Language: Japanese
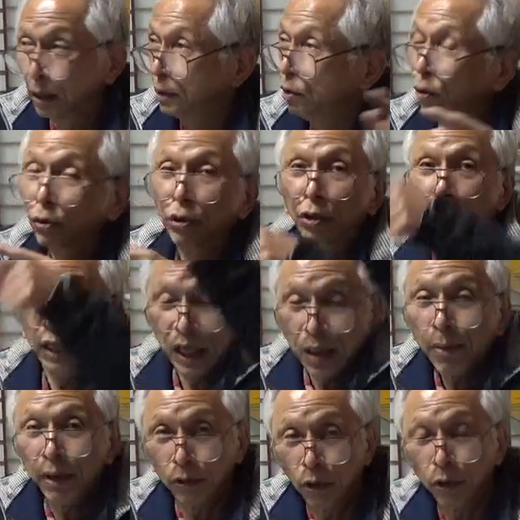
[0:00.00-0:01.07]
日本のような
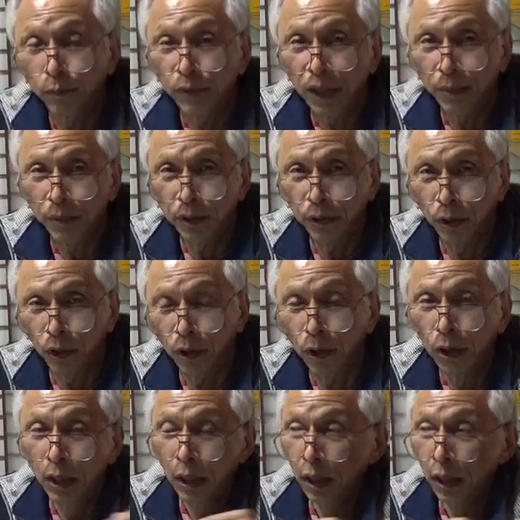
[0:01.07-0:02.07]
山のピラミッド